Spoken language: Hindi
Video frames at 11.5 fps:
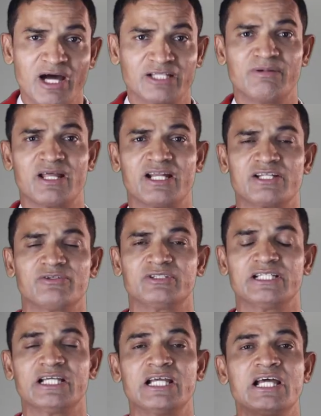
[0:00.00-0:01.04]
बात बढ़ानी
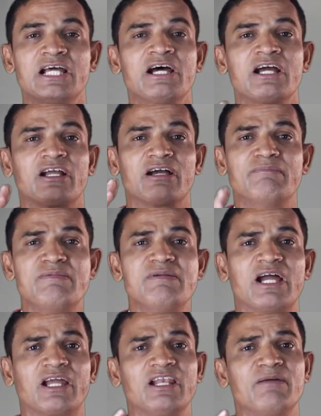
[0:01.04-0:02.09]
होती है कभी
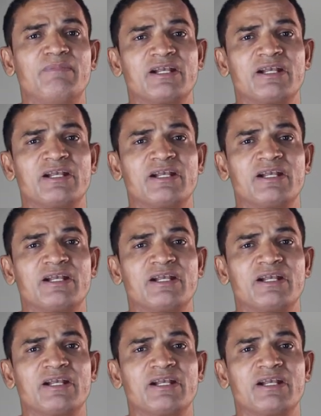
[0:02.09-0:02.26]
भी अगले